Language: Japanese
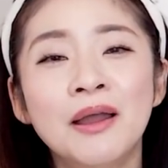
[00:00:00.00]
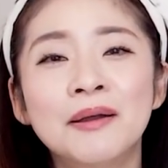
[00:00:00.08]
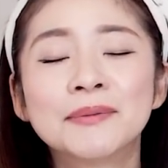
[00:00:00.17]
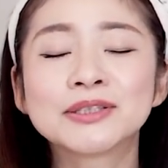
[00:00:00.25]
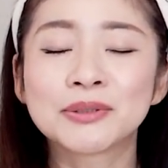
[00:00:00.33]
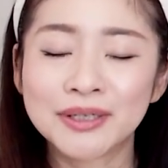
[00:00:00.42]

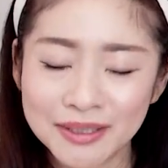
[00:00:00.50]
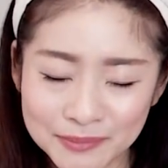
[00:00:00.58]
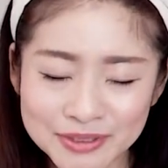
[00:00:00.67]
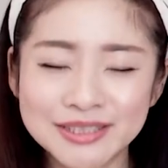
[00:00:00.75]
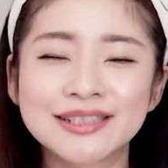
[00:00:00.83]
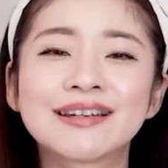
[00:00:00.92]
まあ、それでも
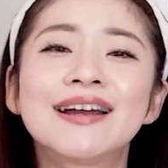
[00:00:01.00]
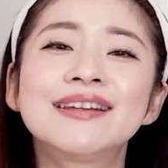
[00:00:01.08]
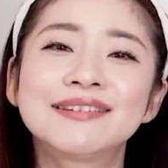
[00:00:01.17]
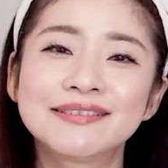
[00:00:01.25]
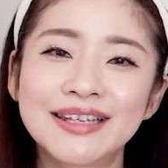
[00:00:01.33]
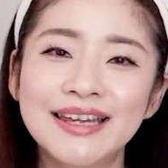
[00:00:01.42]
しっかり
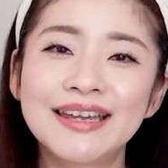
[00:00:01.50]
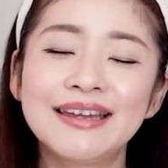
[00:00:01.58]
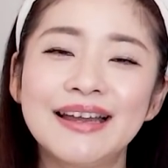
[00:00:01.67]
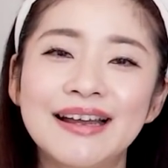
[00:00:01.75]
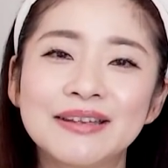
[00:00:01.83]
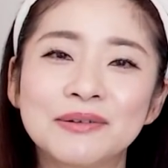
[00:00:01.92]
とね
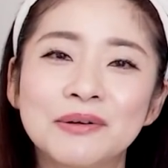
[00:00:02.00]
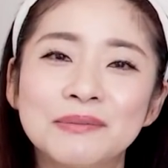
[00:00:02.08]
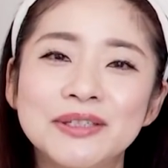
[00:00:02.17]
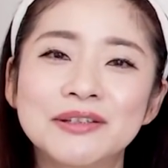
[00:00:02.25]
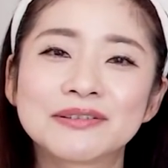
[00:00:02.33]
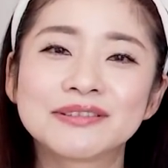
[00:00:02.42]
あの
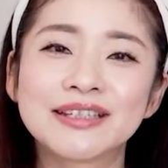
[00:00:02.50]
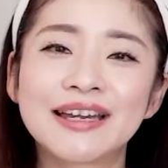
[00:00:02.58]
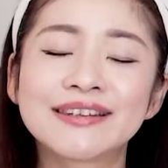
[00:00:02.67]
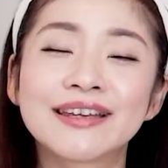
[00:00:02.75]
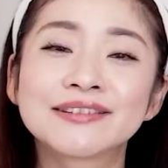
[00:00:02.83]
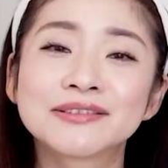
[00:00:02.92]
魅力の相
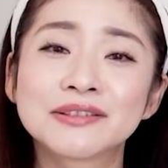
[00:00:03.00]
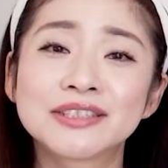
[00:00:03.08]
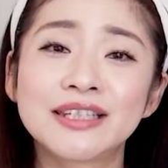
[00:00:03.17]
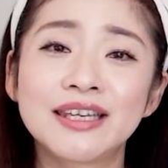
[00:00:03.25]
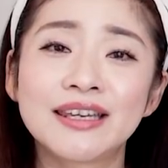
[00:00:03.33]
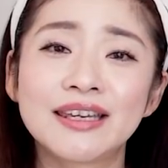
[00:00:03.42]
手役とし
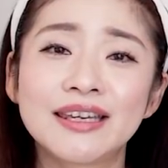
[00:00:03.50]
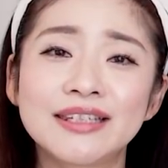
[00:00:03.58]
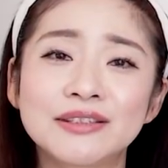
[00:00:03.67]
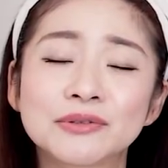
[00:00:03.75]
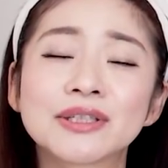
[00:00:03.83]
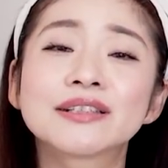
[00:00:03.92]
て
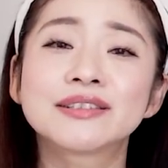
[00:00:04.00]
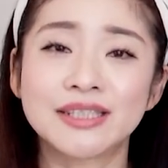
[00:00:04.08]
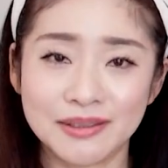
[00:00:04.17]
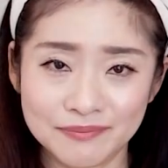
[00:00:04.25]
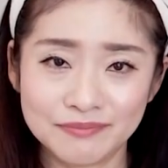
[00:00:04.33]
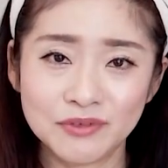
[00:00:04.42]
一作
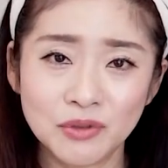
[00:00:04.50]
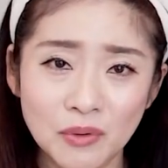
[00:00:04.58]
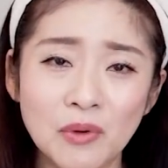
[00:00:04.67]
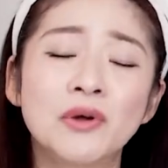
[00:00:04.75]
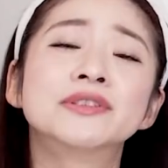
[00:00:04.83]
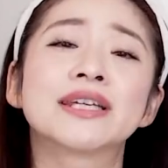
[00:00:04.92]
品と
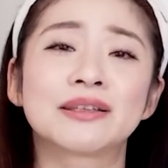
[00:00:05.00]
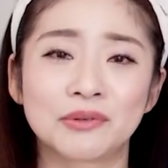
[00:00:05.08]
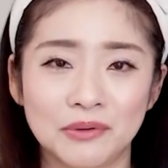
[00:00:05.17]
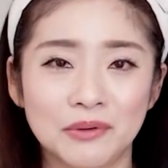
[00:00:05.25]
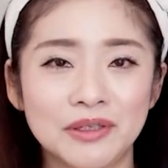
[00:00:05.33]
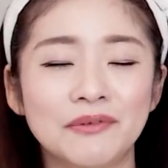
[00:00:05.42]

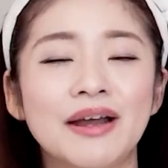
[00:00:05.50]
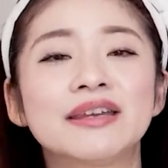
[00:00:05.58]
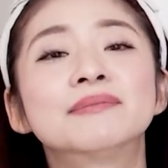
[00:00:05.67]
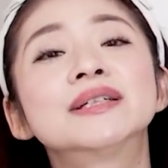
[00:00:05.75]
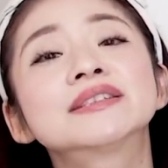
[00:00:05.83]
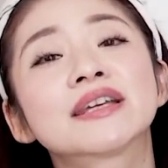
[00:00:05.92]
コンサートではあり
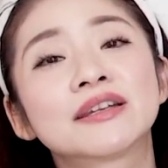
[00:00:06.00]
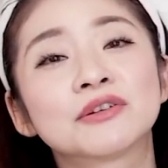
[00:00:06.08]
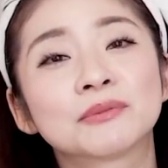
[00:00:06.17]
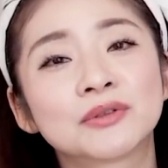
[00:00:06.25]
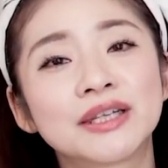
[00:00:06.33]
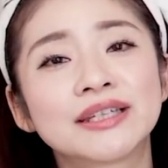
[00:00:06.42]
ますけれど
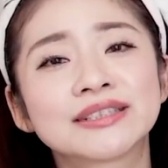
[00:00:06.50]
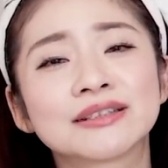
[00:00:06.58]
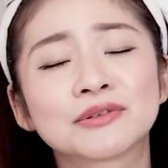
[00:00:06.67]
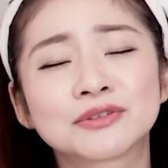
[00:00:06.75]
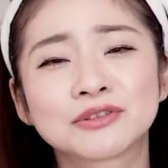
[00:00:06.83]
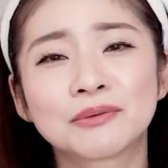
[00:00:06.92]
もねちゃん
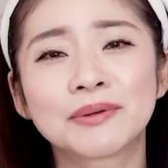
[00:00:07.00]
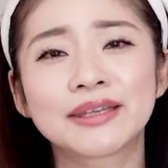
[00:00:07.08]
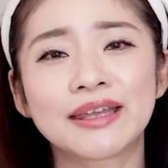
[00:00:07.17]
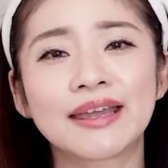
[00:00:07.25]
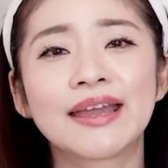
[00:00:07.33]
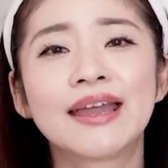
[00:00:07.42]
と務め
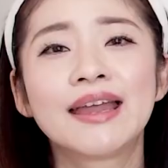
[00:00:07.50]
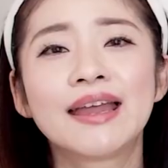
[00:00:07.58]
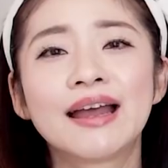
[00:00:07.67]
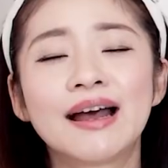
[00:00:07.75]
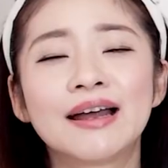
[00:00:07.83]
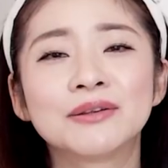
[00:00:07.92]
て
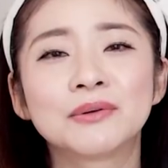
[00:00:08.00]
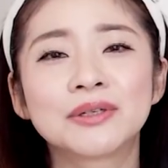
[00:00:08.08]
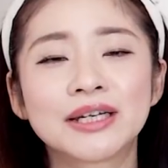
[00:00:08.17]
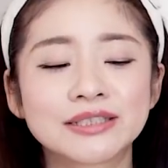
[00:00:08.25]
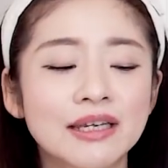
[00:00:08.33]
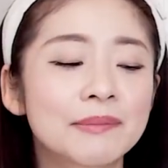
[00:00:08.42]
あのい
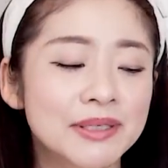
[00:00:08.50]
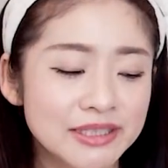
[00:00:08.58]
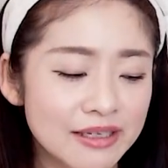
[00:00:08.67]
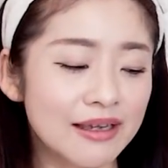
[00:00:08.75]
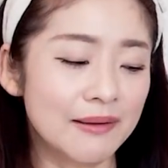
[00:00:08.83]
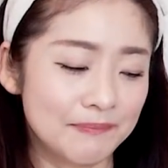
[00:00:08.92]
らっしゃいまし
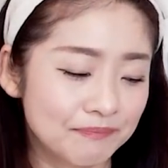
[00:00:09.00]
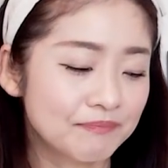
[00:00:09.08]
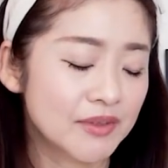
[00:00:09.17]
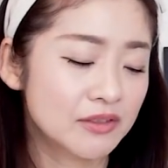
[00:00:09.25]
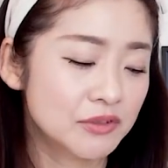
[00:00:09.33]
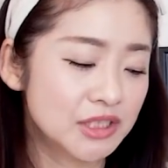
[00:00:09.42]
た
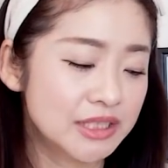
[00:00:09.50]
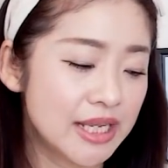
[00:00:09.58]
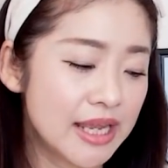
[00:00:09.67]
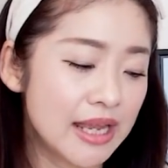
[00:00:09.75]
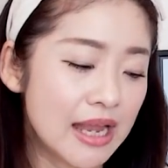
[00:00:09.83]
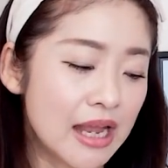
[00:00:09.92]
そして
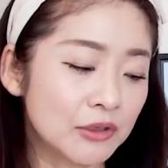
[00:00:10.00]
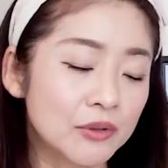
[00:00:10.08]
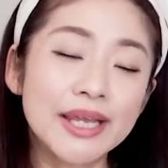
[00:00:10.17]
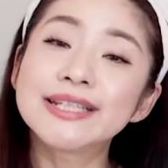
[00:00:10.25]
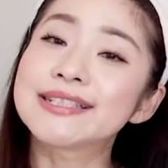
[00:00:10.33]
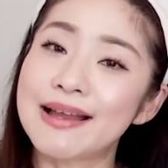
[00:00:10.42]
あの
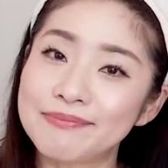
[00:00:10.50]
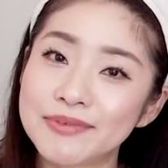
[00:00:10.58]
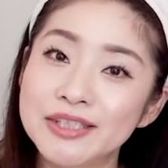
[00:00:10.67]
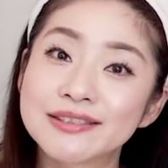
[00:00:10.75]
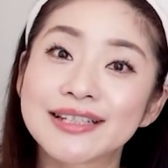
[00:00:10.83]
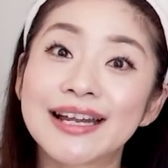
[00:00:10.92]
レイちゃん
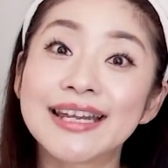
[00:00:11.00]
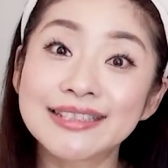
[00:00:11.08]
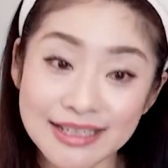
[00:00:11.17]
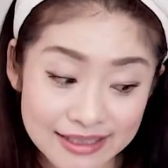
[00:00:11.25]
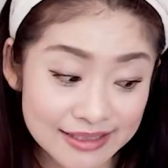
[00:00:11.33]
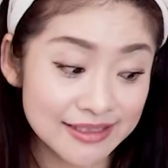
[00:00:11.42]
柚塚レイ
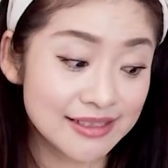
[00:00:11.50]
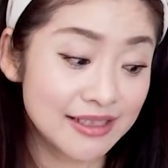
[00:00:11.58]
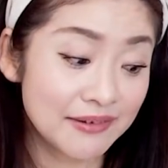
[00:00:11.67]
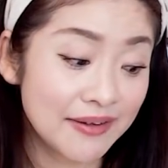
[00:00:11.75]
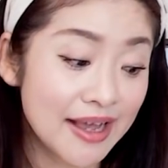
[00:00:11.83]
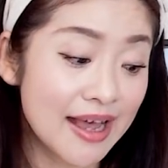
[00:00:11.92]
さんについ
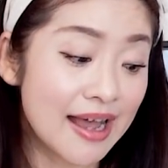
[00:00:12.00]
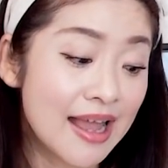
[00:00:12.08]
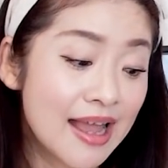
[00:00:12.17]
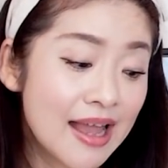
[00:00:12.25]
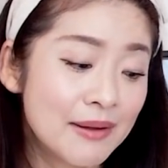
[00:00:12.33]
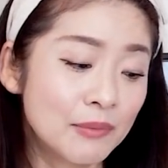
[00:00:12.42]
ては
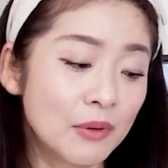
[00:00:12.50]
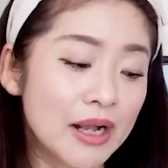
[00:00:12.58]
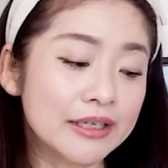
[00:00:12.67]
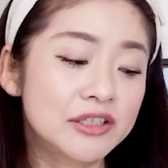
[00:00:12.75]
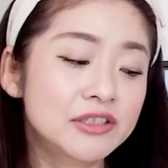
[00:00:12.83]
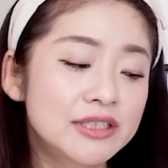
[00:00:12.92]
もう
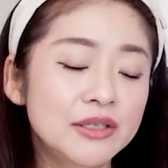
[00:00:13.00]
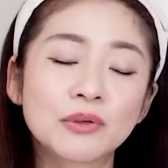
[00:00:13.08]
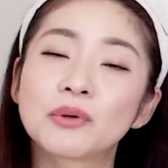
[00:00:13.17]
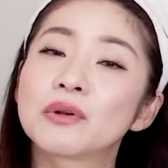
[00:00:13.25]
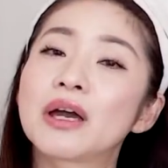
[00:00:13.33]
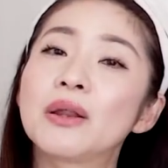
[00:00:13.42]
下級生の
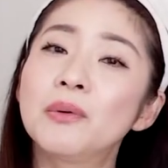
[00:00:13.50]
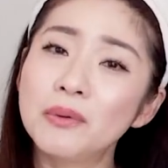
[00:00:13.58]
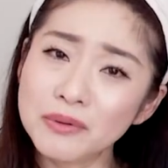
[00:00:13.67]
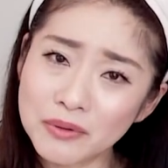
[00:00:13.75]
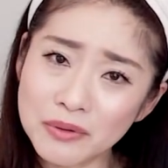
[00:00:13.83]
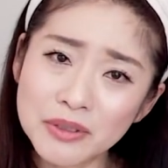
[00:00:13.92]
頃から
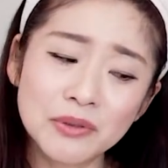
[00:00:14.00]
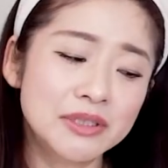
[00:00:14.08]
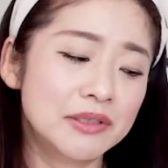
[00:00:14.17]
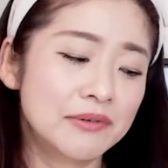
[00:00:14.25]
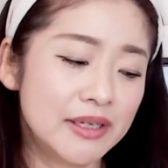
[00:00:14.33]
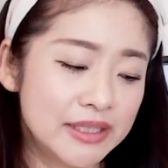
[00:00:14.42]
本当にお
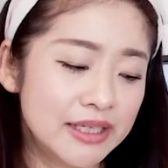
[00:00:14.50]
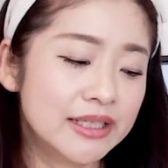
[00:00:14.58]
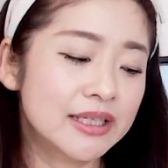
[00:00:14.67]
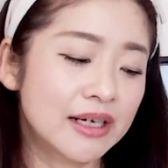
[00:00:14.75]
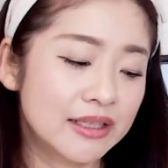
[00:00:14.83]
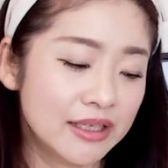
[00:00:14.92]
世話になっ
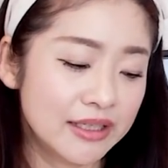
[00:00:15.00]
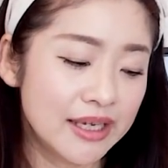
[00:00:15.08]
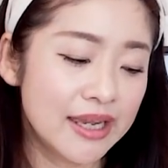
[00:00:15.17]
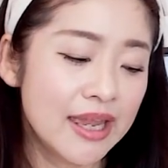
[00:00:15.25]
た方で、